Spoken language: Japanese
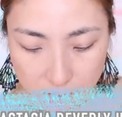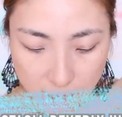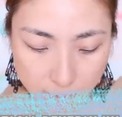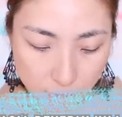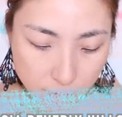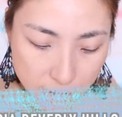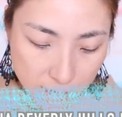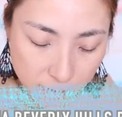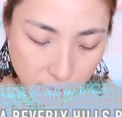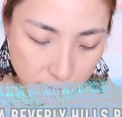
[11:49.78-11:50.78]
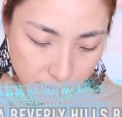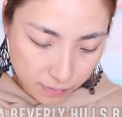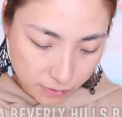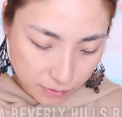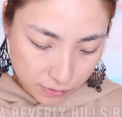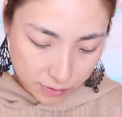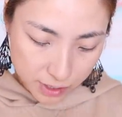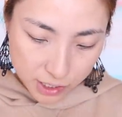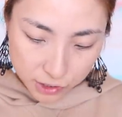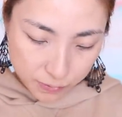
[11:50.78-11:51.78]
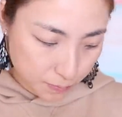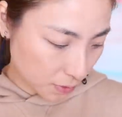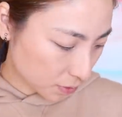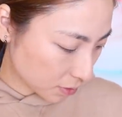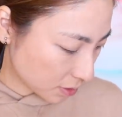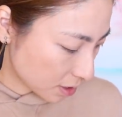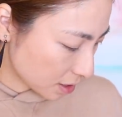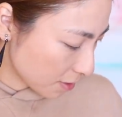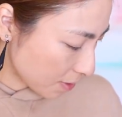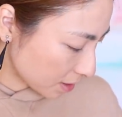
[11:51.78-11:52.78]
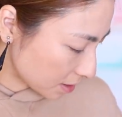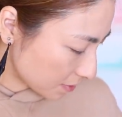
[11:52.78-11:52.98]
何本目だろううん、何十本と使ってま